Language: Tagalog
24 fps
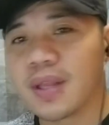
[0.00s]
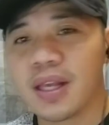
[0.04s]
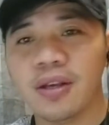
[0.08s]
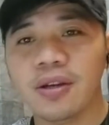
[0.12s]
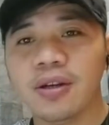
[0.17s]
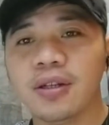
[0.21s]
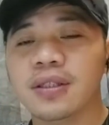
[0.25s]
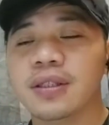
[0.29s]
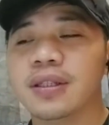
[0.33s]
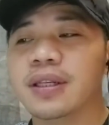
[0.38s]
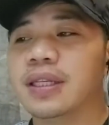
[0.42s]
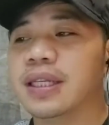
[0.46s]

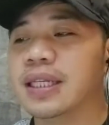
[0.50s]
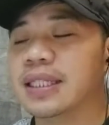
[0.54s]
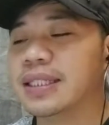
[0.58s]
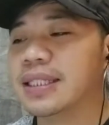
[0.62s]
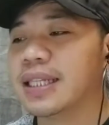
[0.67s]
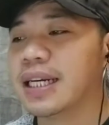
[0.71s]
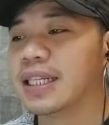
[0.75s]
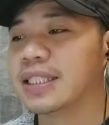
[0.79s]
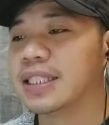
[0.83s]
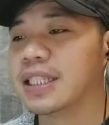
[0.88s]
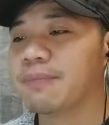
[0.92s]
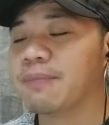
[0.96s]
ayun.
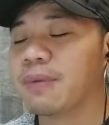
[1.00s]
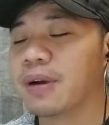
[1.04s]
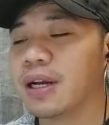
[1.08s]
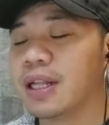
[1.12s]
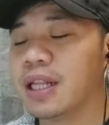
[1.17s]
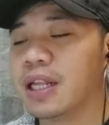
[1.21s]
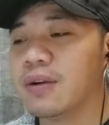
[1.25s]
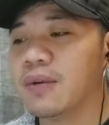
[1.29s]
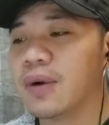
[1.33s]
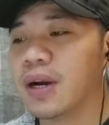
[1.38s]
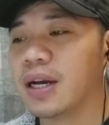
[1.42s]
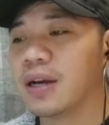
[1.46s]
Tsaka sa
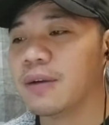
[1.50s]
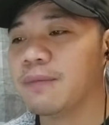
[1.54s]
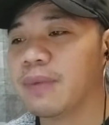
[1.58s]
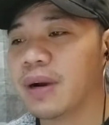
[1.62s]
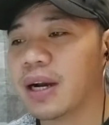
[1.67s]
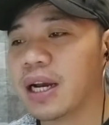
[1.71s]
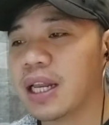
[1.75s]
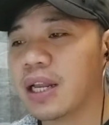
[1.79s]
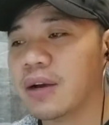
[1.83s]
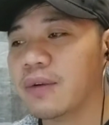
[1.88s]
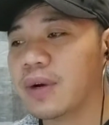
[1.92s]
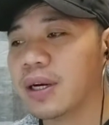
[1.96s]
pangalawa,
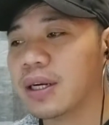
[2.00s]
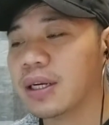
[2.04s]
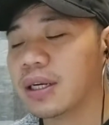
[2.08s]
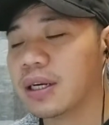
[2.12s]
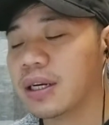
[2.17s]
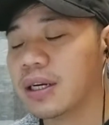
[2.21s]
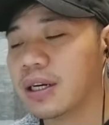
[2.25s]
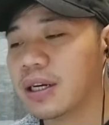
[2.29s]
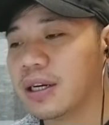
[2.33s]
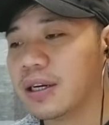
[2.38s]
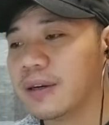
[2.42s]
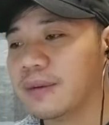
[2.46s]
pangalawang
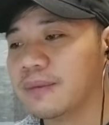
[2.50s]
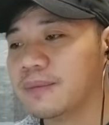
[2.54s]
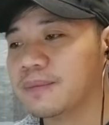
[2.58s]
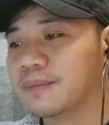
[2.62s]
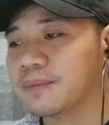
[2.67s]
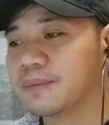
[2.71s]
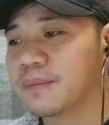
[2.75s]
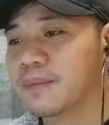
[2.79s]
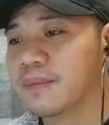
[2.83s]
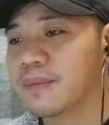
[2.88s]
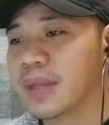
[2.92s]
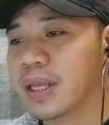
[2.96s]
um,
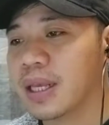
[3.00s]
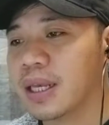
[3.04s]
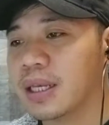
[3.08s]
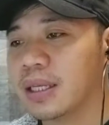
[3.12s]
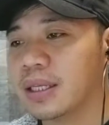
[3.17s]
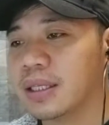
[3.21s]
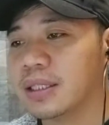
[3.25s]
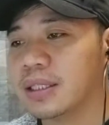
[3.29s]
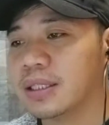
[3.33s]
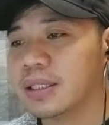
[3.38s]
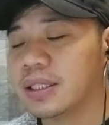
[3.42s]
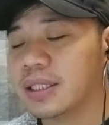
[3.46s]

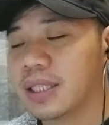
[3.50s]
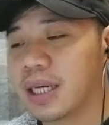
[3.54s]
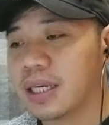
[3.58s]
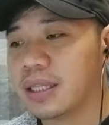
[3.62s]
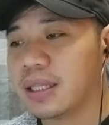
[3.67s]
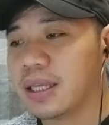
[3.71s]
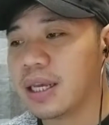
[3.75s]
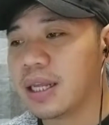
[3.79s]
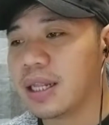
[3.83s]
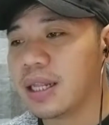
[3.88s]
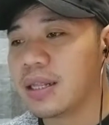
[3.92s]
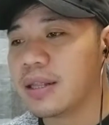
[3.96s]

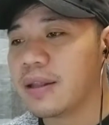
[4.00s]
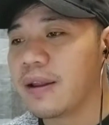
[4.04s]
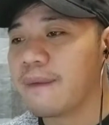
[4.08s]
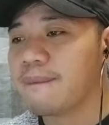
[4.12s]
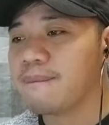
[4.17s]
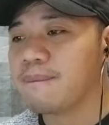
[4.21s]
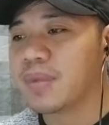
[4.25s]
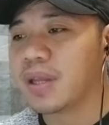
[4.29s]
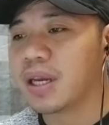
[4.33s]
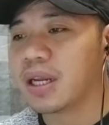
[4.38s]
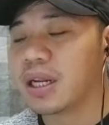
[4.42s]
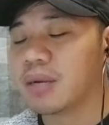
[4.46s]
channel
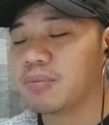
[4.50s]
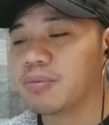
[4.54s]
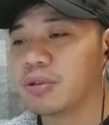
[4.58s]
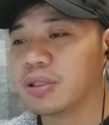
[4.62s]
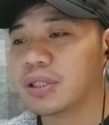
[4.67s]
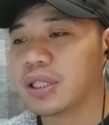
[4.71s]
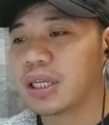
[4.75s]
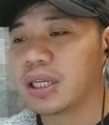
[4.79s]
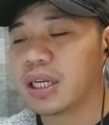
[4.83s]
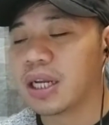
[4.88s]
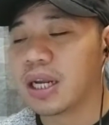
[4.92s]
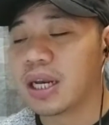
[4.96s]
na
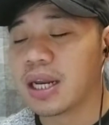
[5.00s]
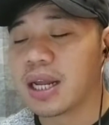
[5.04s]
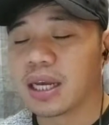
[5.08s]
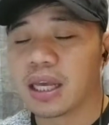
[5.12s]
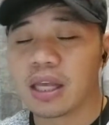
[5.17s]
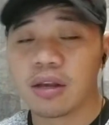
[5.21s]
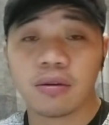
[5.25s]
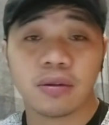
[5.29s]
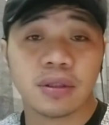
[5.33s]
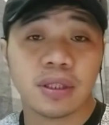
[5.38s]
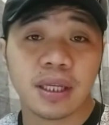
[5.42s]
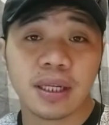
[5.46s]
napunta, na
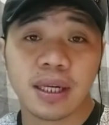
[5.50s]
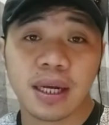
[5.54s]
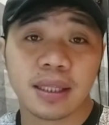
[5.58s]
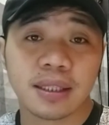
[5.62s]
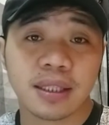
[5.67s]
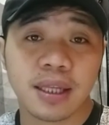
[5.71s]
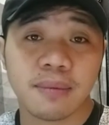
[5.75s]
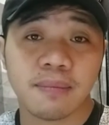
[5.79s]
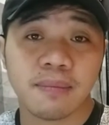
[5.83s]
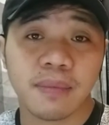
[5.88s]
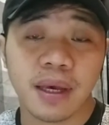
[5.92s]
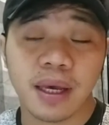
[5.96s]
lagi kong
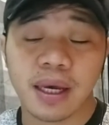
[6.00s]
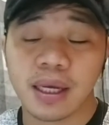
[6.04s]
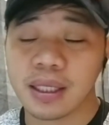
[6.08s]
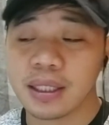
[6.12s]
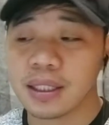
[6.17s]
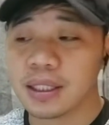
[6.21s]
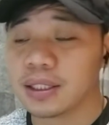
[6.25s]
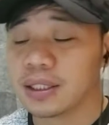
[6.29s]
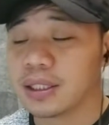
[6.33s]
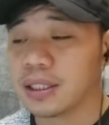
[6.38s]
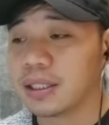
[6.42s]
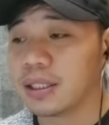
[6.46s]
tinatambayan
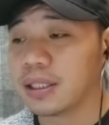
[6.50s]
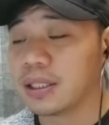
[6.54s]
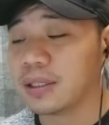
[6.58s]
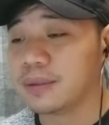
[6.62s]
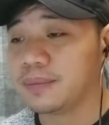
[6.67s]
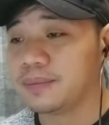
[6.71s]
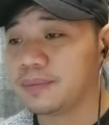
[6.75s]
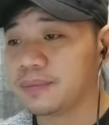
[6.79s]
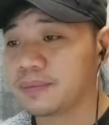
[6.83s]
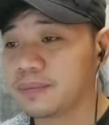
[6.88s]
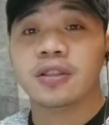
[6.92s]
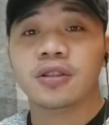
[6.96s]
is si,
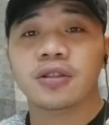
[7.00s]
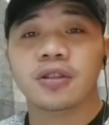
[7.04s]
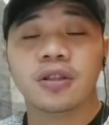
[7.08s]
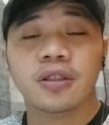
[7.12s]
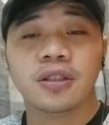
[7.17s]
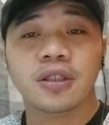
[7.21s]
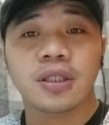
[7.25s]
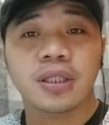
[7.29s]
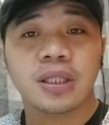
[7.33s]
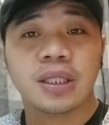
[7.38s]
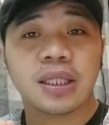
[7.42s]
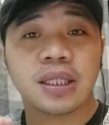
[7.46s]
so,
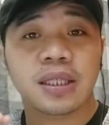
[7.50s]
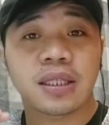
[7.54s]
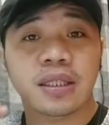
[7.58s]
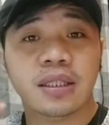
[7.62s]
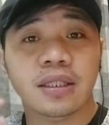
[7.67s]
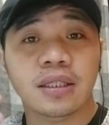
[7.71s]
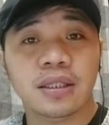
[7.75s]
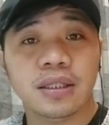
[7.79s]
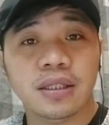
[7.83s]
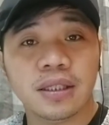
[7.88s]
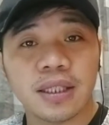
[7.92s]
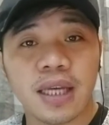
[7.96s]
so
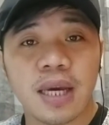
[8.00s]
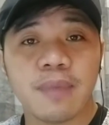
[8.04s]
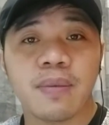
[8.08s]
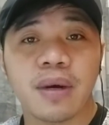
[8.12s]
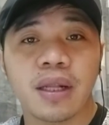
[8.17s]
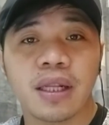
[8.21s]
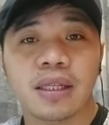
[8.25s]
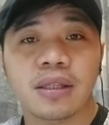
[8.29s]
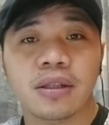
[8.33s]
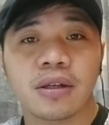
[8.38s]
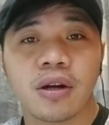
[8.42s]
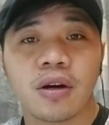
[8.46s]
si
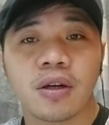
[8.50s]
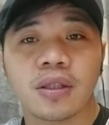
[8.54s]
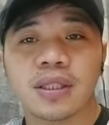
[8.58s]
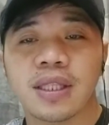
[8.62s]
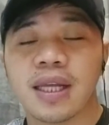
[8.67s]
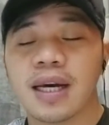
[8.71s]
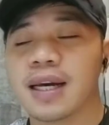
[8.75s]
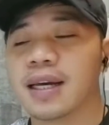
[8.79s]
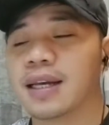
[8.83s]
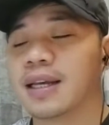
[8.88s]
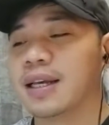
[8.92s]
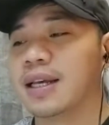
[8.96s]
Gemalyn
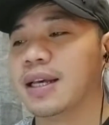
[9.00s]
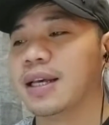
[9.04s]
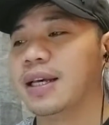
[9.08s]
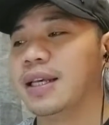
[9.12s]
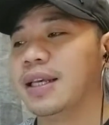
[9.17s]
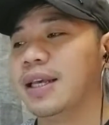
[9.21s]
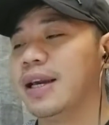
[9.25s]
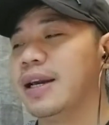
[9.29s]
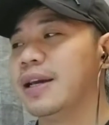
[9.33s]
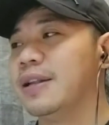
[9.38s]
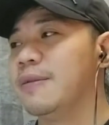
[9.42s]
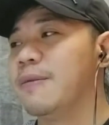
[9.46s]
Ronda.
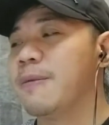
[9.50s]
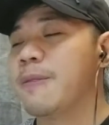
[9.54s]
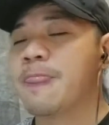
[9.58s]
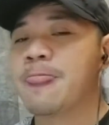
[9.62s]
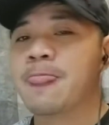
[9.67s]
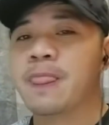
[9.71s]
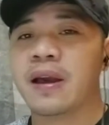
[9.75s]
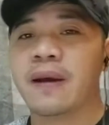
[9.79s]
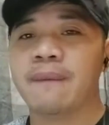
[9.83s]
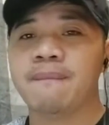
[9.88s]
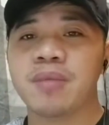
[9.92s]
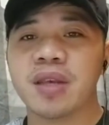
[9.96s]
Ayan.
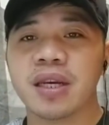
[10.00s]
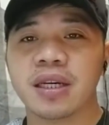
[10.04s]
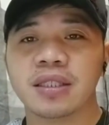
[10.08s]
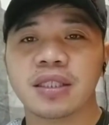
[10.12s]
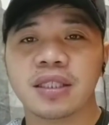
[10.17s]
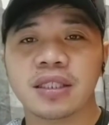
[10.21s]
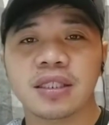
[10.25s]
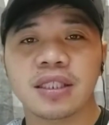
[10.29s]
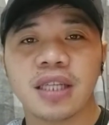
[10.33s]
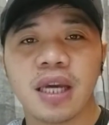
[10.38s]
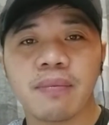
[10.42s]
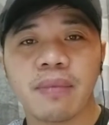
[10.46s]
Yeah,
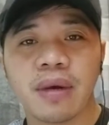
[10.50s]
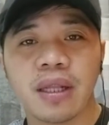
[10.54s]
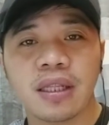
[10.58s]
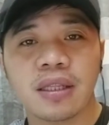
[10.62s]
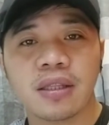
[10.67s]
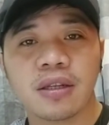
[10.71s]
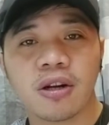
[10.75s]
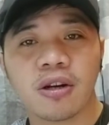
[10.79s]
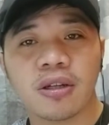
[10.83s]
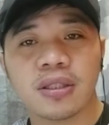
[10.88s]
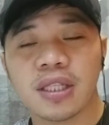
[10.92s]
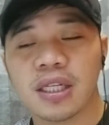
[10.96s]
si
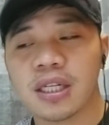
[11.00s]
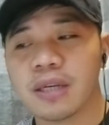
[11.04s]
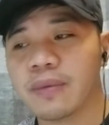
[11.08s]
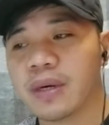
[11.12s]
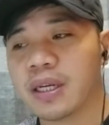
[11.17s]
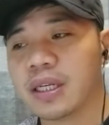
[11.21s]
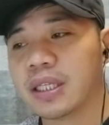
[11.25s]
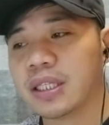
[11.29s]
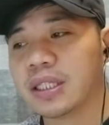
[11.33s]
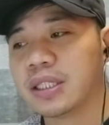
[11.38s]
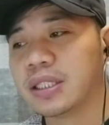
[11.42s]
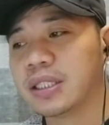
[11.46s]
Gemalyn Ronda
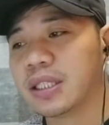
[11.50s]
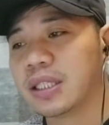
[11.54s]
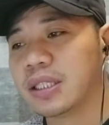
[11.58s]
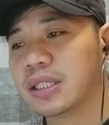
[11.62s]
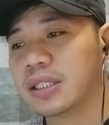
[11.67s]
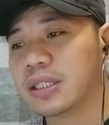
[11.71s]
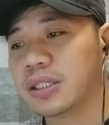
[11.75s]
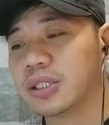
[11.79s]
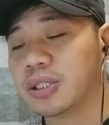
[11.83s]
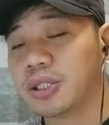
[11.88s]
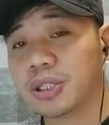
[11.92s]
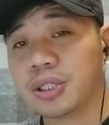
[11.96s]
naman ay
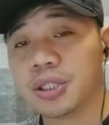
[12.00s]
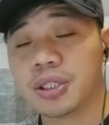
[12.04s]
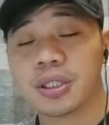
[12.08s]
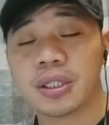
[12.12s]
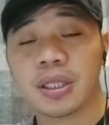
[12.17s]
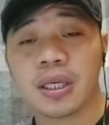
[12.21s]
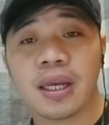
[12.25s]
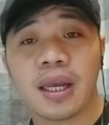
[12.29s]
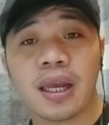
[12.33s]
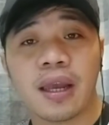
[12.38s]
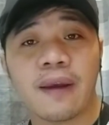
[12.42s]
isang nurse